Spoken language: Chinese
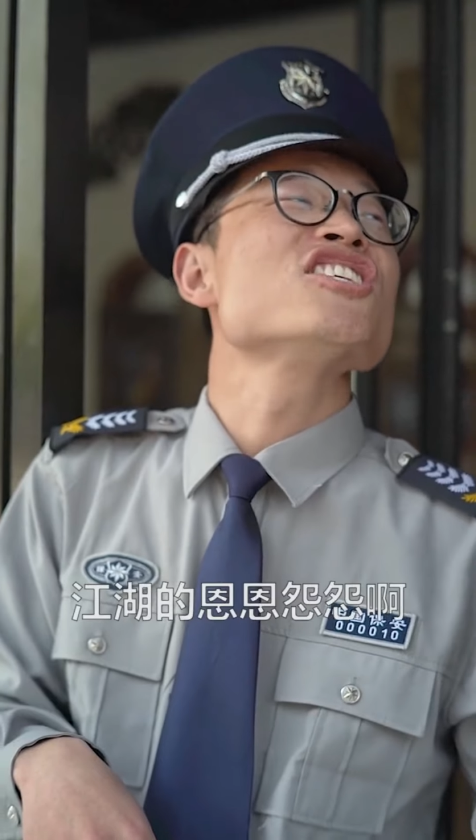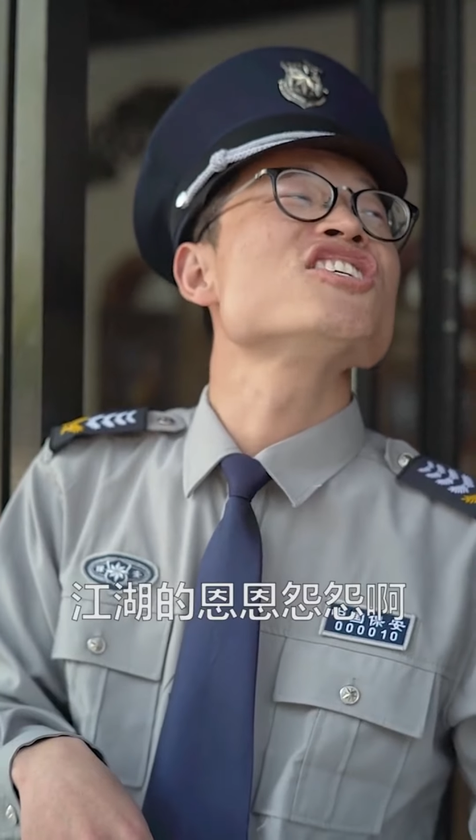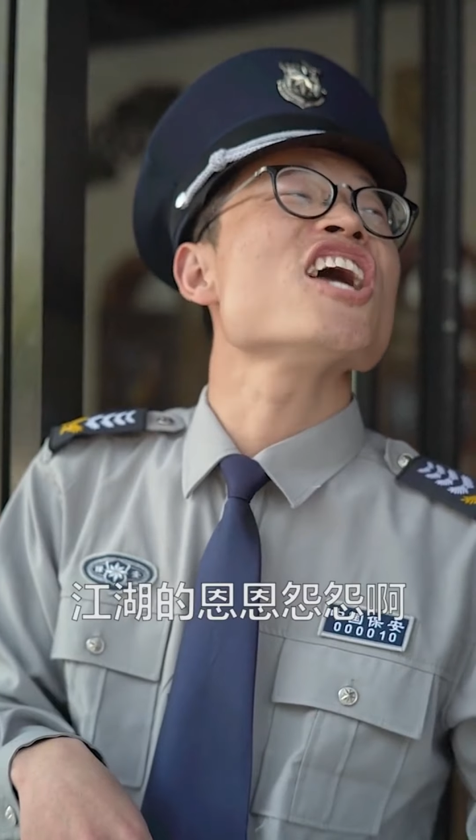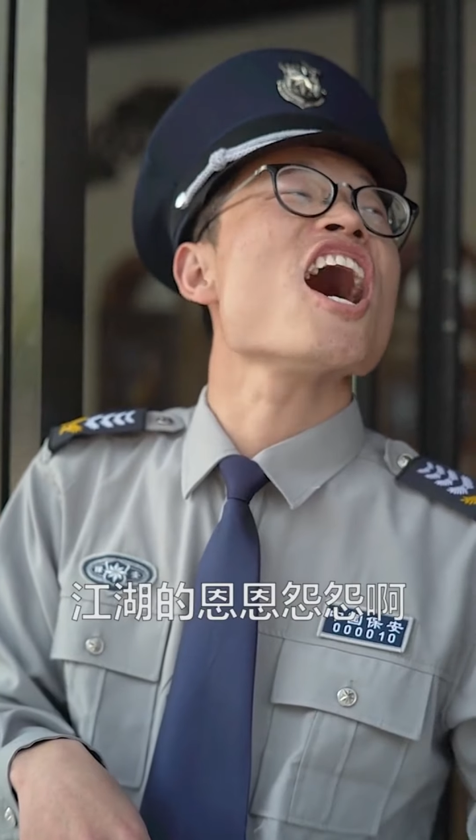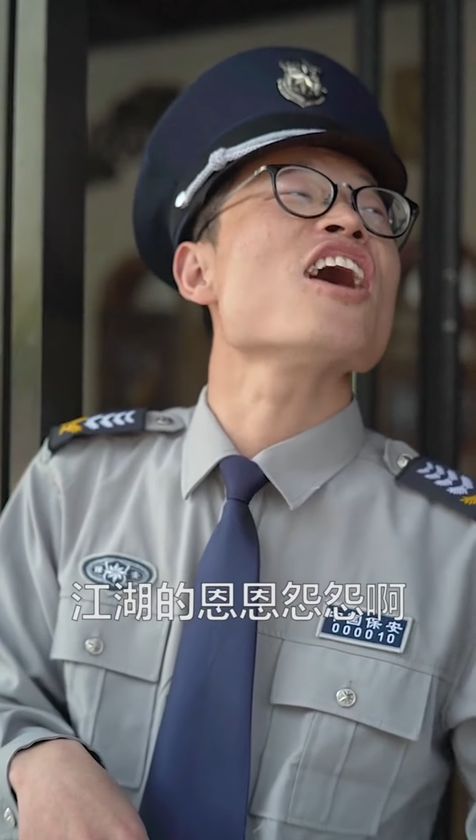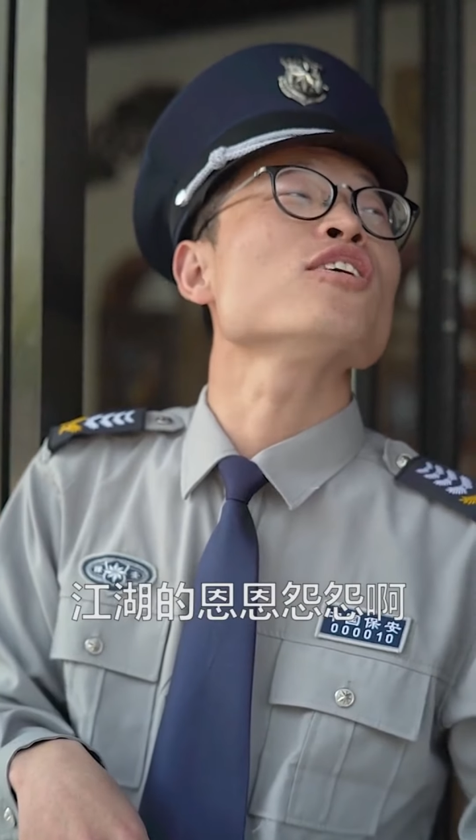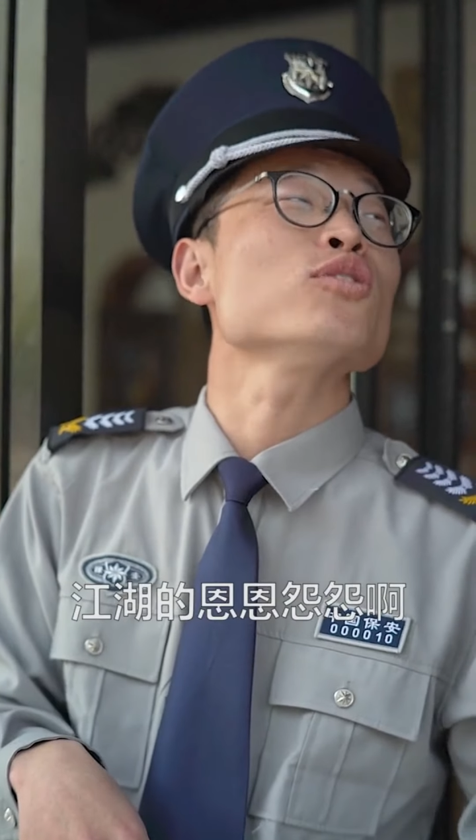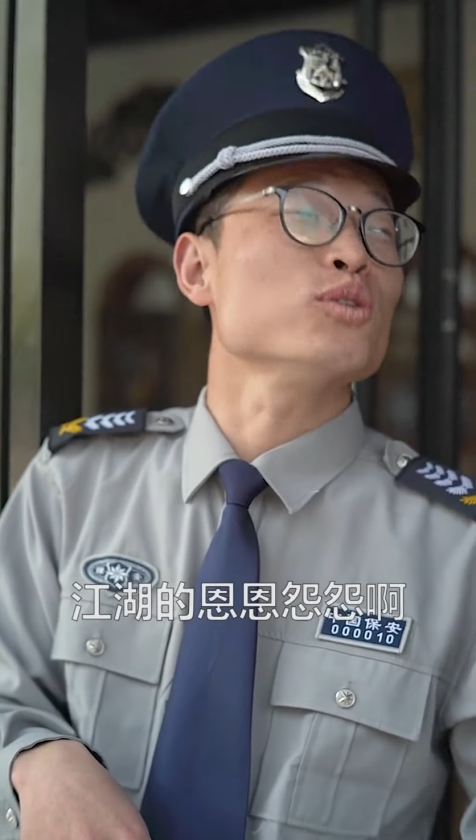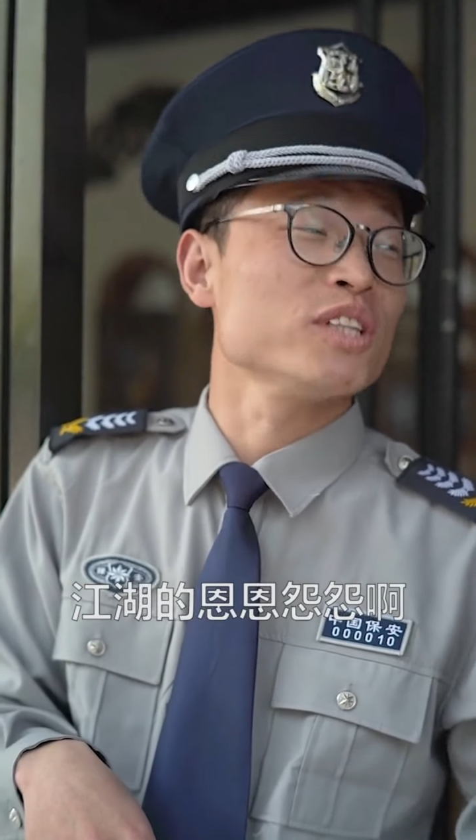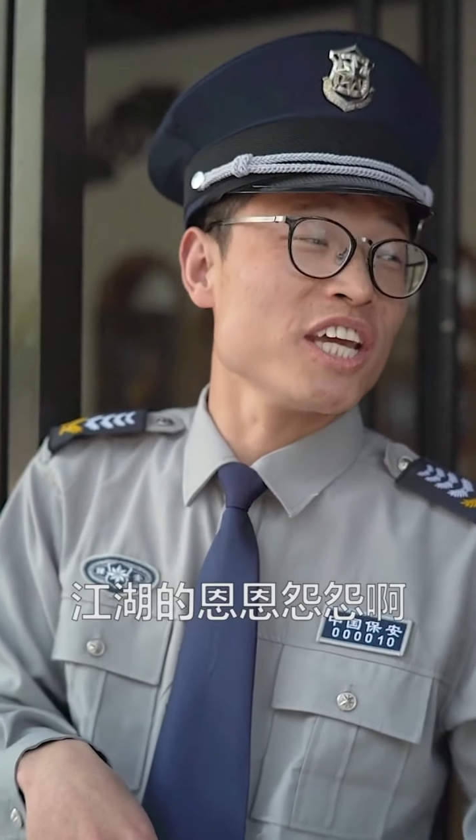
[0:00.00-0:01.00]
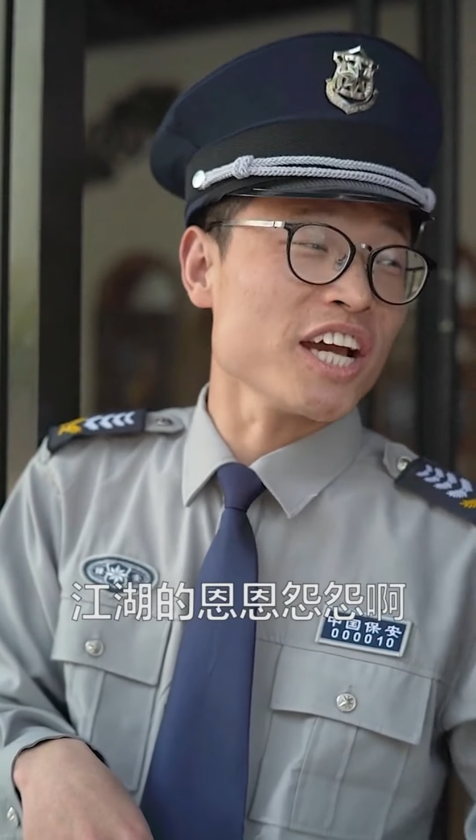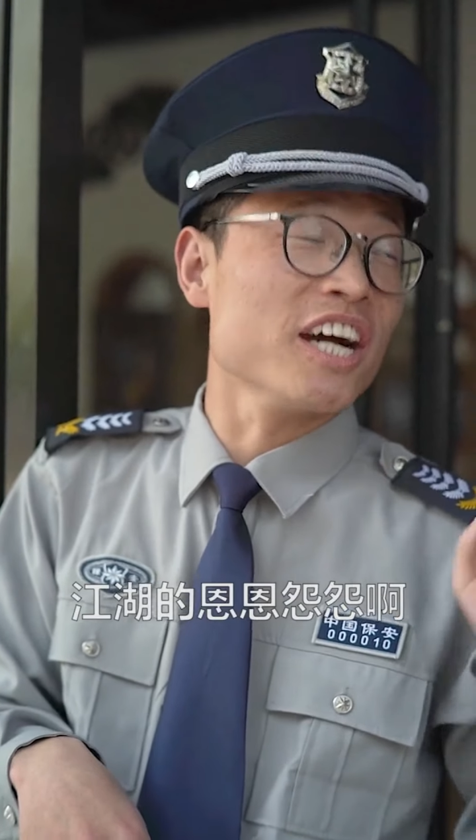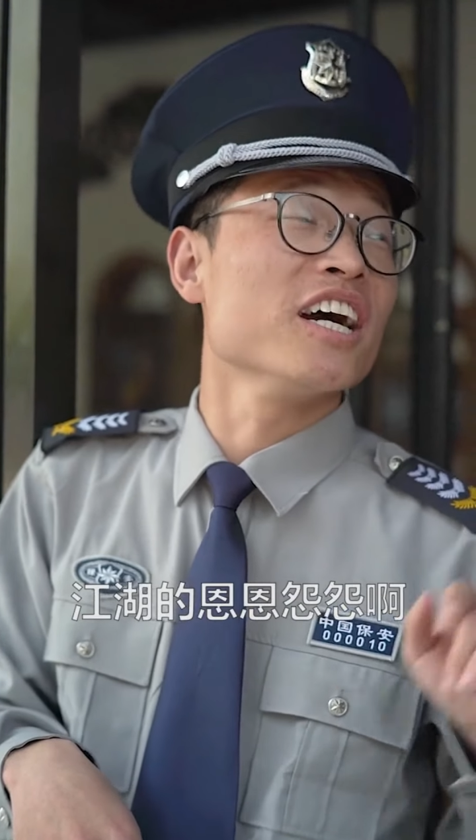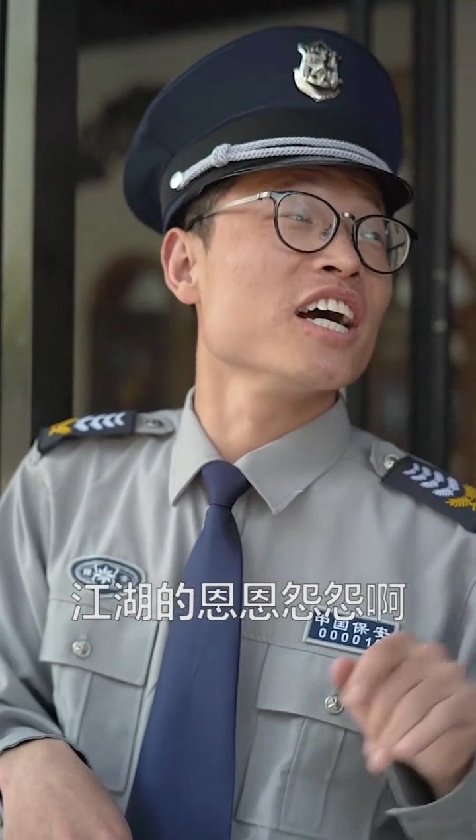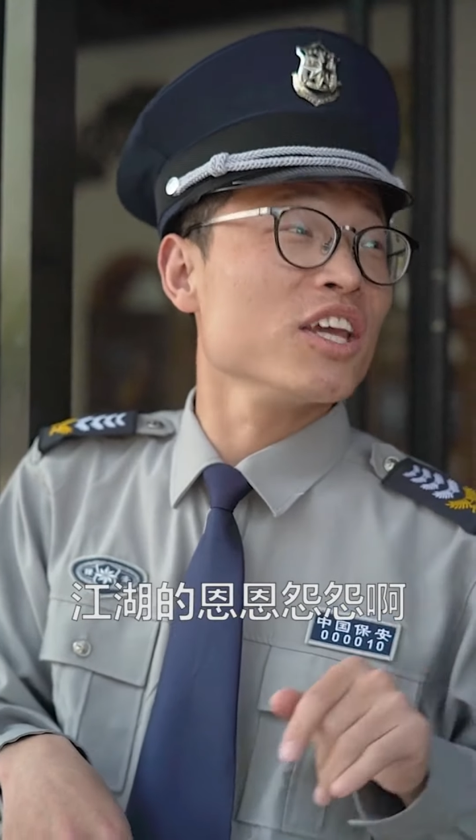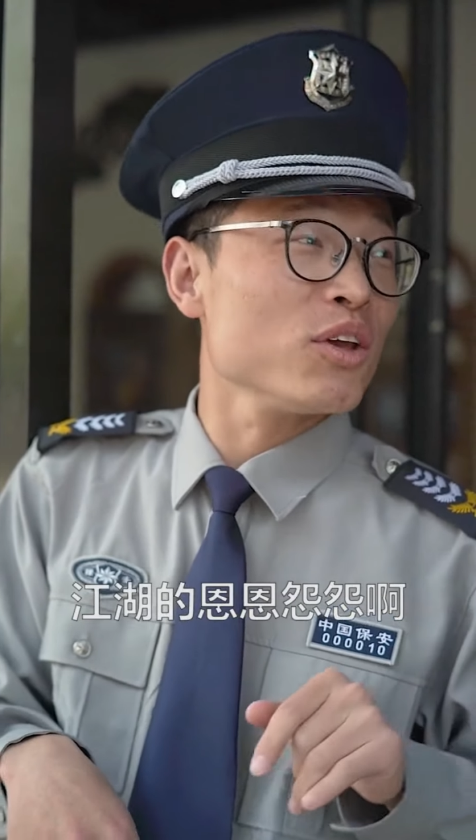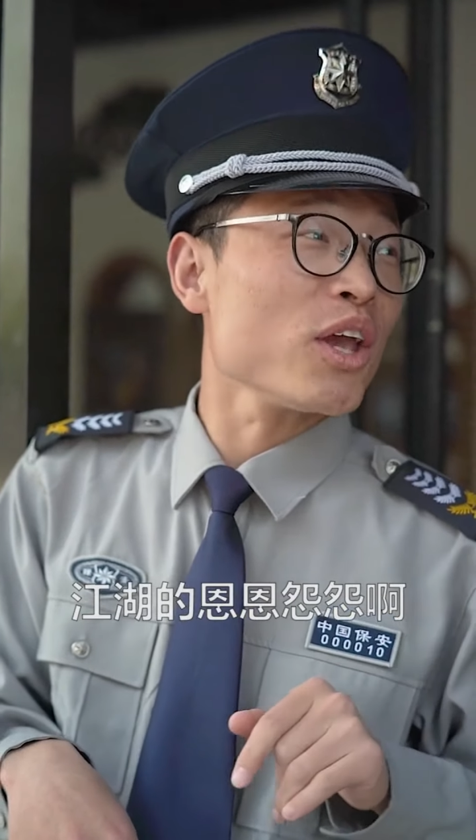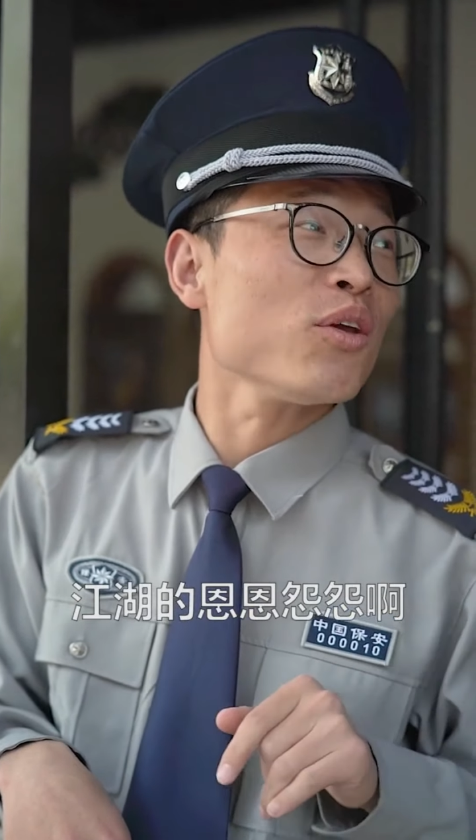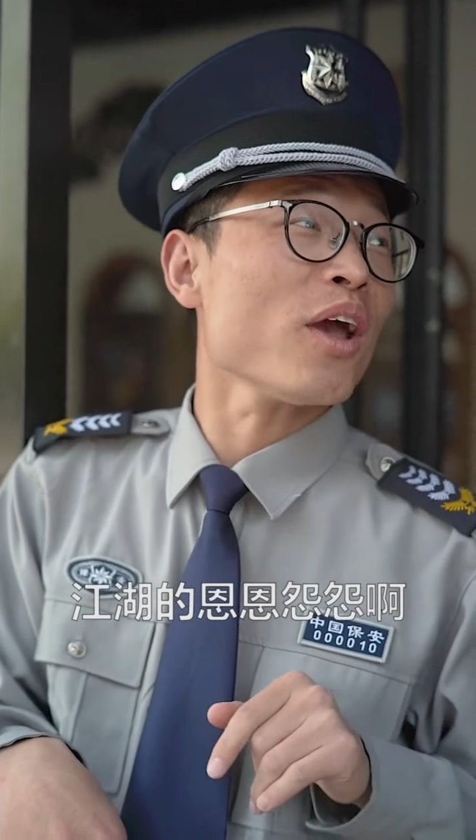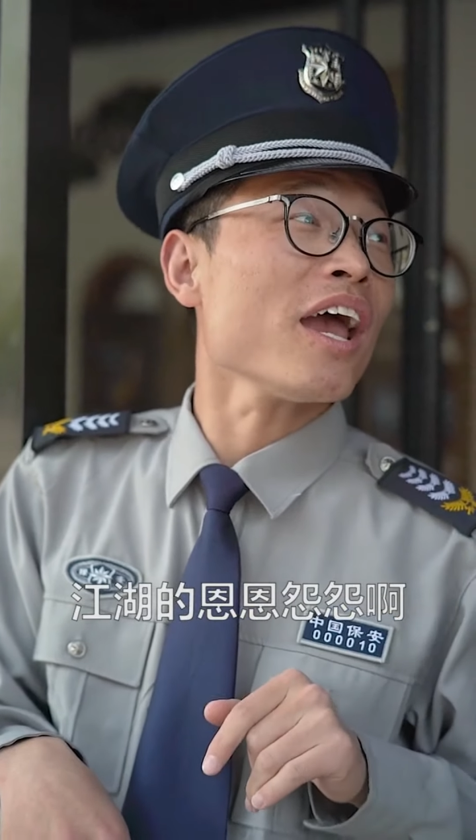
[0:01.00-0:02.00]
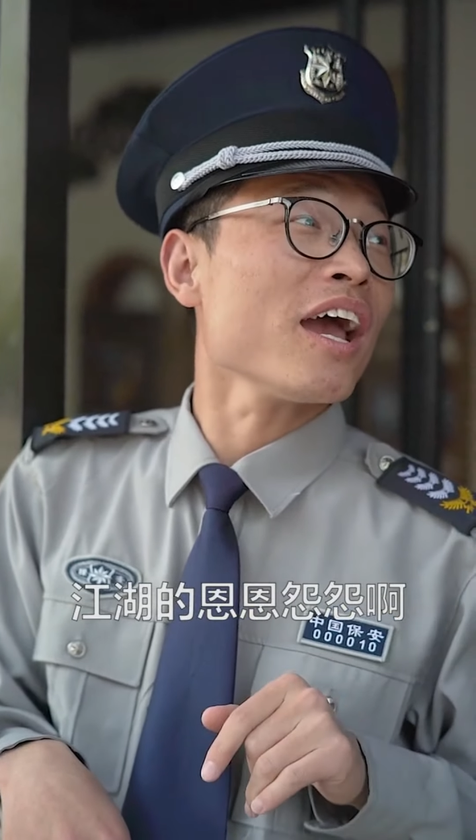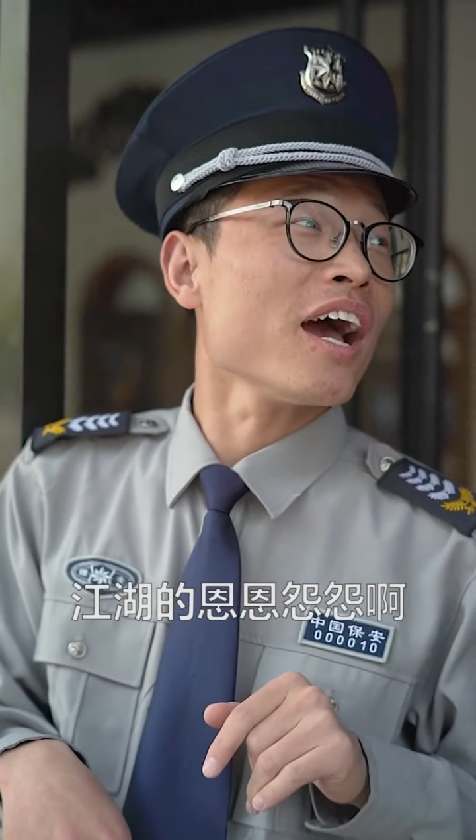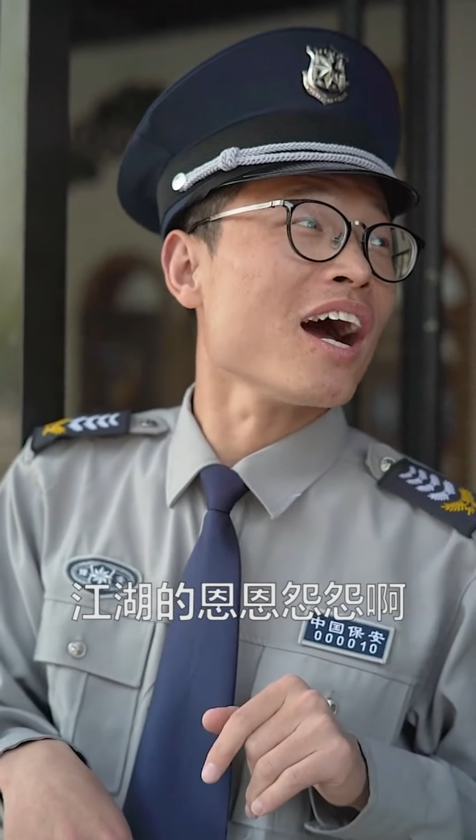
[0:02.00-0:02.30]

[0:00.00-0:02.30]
江湖的恩怨怨